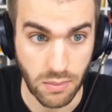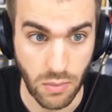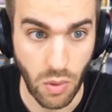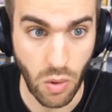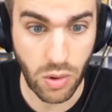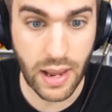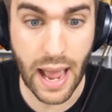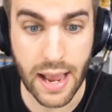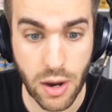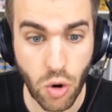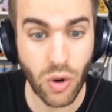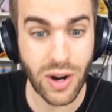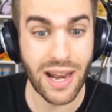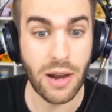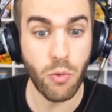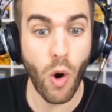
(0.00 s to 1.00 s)
okay,
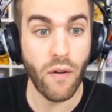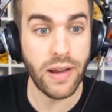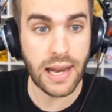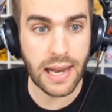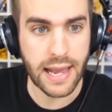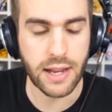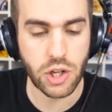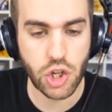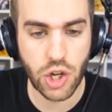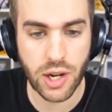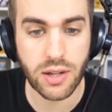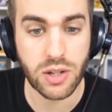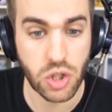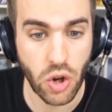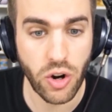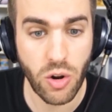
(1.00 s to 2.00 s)
con le nuove
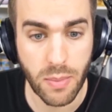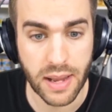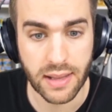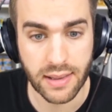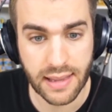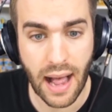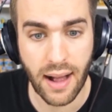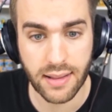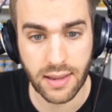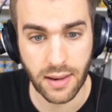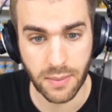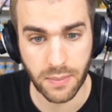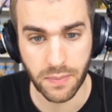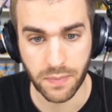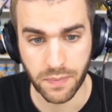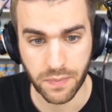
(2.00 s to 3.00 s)
leggi sono aumentati